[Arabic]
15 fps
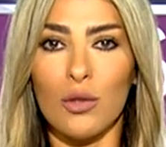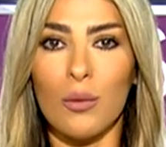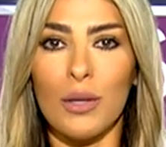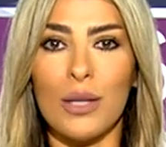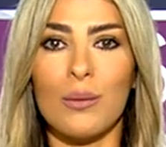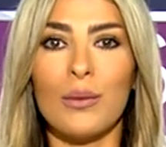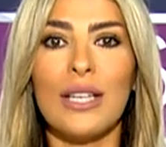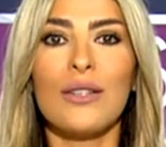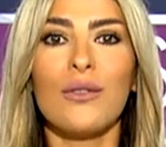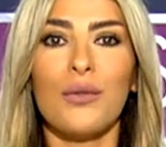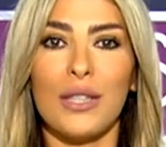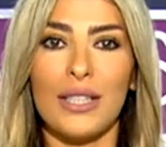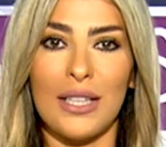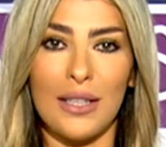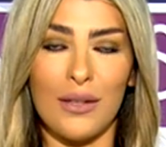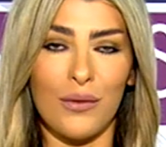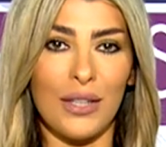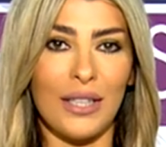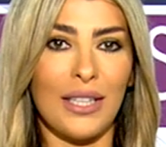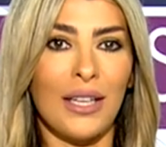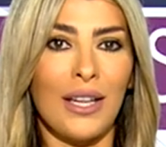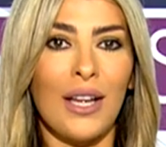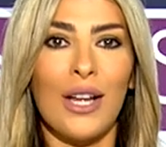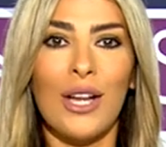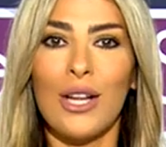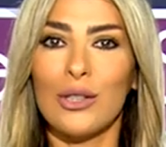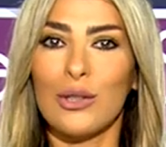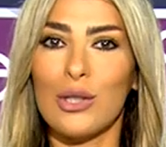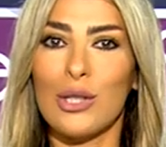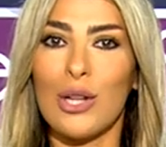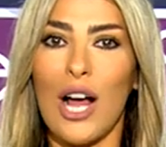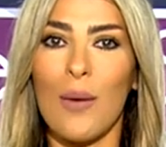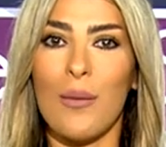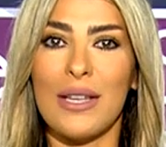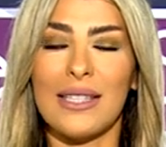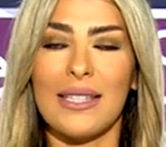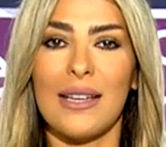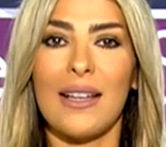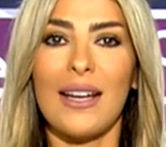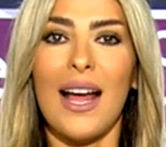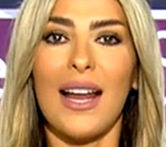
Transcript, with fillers: بلبنان فري ديليفري تصلوا على بس على